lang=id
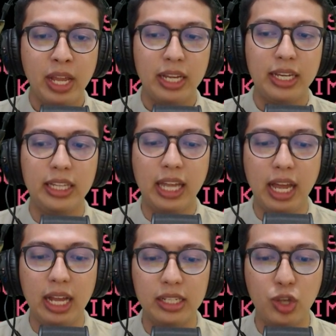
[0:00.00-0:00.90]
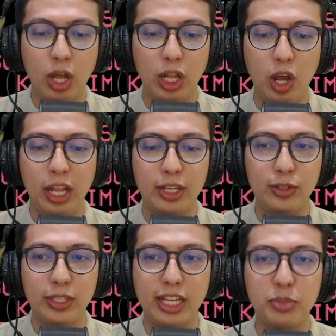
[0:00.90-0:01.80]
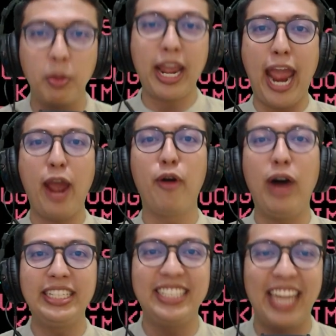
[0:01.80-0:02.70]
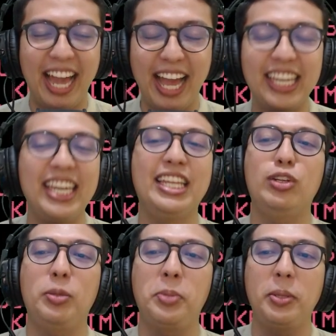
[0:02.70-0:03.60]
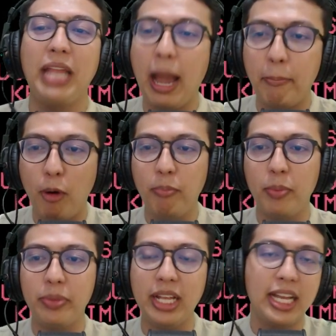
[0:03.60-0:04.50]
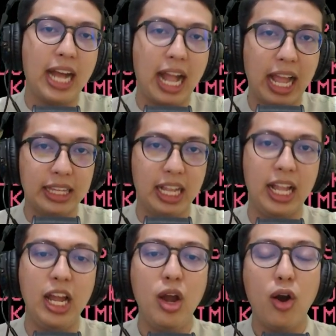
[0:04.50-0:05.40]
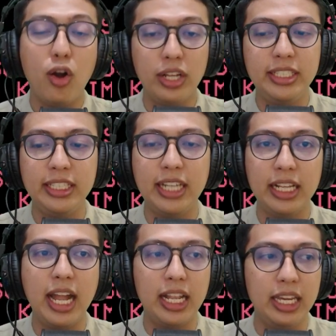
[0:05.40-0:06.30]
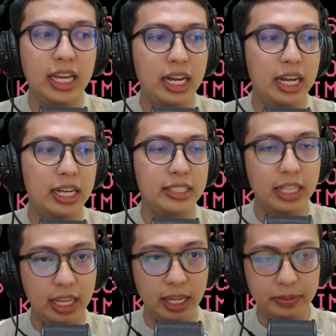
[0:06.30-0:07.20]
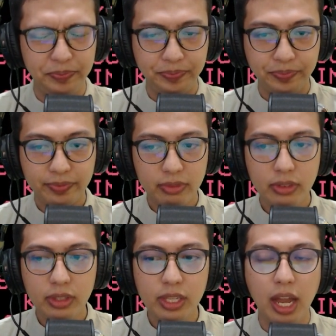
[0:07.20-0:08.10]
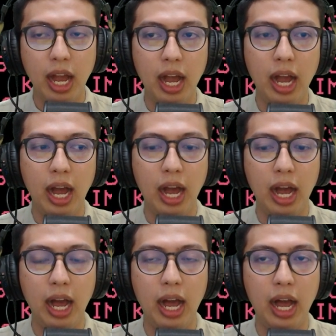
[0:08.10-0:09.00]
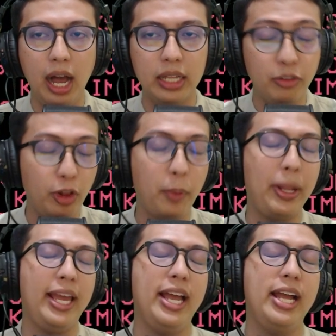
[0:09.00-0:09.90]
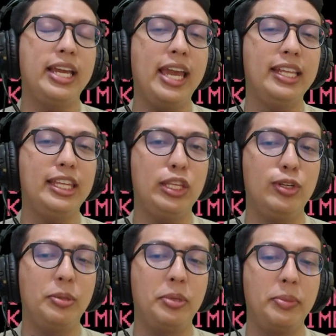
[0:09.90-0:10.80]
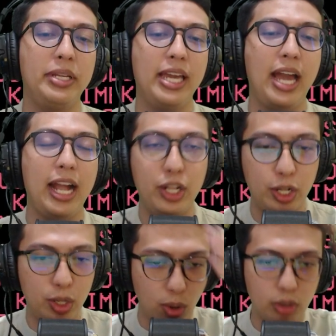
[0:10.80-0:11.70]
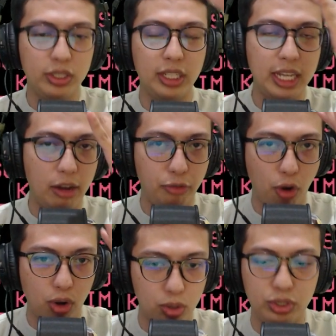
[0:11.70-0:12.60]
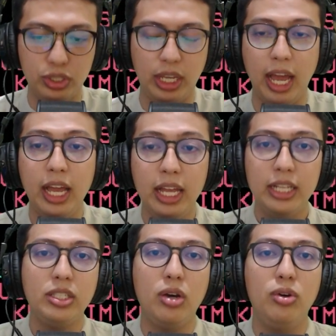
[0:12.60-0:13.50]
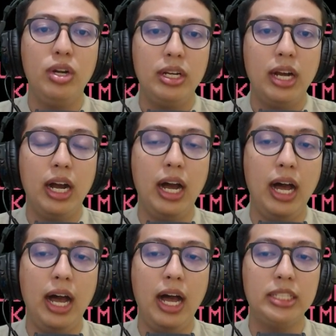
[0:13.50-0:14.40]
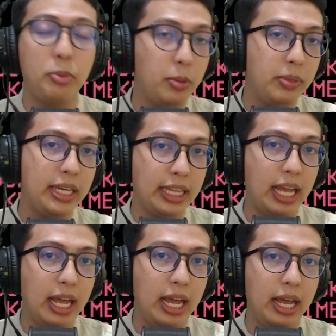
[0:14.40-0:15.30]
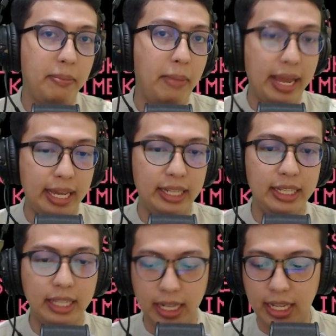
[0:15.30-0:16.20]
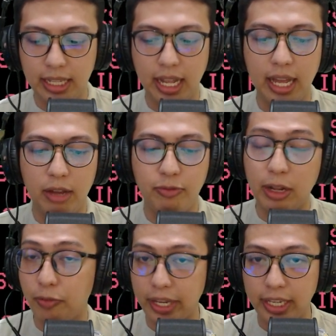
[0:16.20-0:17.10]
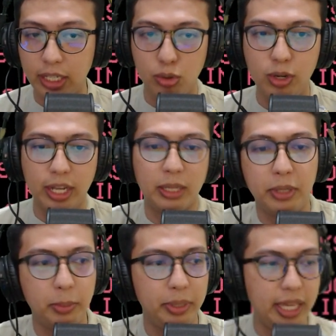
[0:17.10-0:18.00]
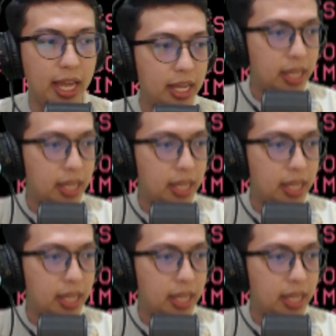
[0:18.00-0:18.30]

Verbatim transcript: kita seolah-olah kita sebagai hewannya gitu teman-teman nah pom pom ini ada karakter original dari uh, si uh, developernya gitu teman-teman ya aduh aku jadi nggak fokus ya so uh, sebelum kita main kita lihat uh, fun fact-nya dulu ya teman-teman ya